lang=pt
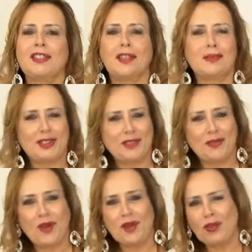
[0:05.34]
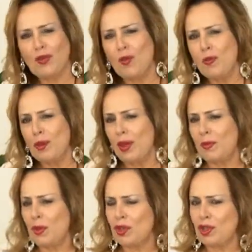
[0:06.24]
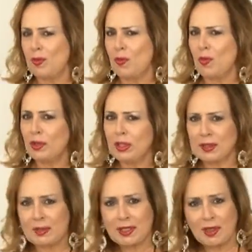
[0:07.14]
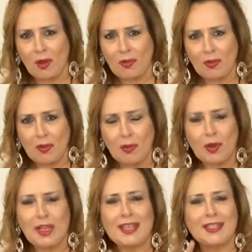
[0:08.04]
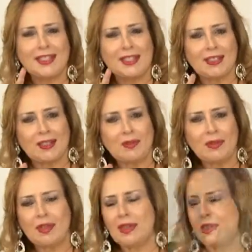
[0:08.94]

Estamos de volta com um programa hoje muito especial. Mulheres em Ação